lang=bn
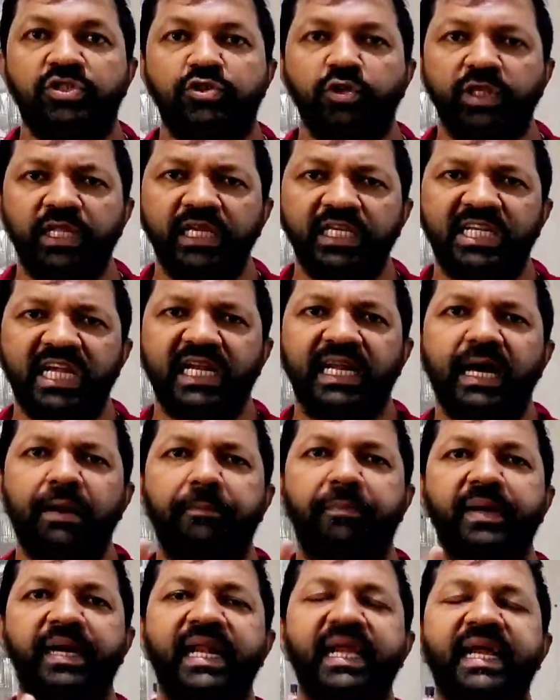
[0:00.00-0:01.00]
যদি সেটা
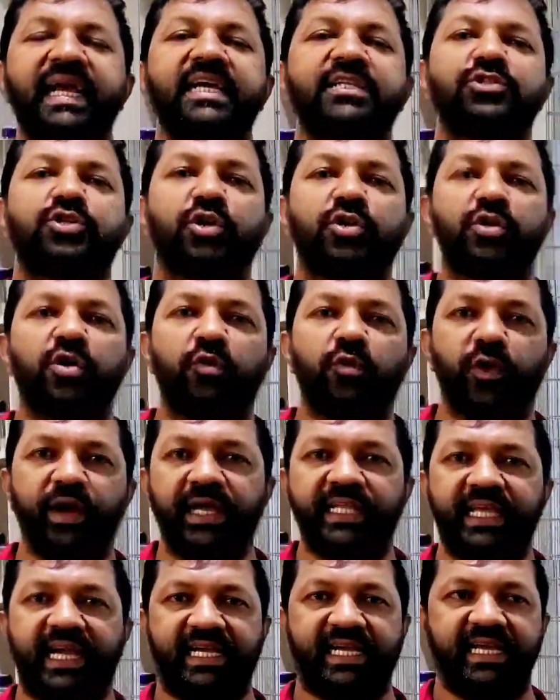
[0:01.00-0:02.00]
ব্রিডিংয়ের জন্য
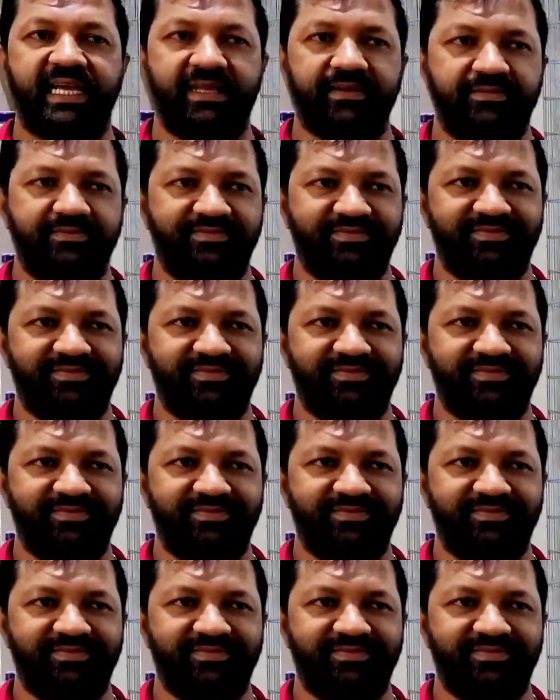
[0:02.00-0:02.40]
হয়ে থাকে